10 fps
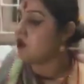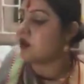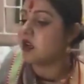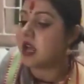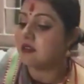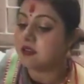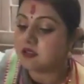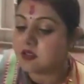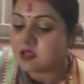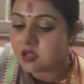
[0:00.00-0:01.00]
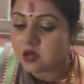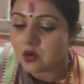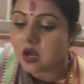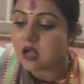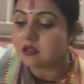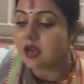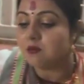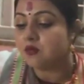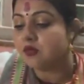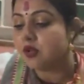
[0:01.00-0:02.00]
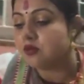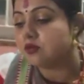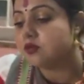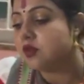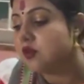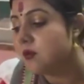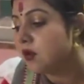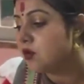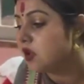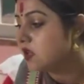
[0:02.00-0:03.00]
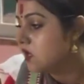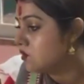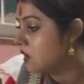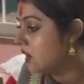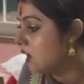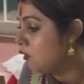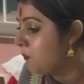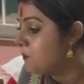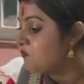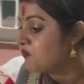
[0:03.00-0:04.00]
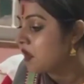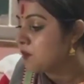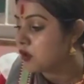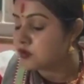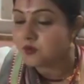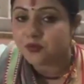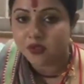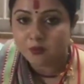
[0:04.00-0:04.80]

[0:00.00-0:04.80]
করিনি অর্ধেক জিনিস ছিল না তার মধ্যে কোনো রকমে করে দিয়ে চলে গেল পঞ্চপ্রদীপ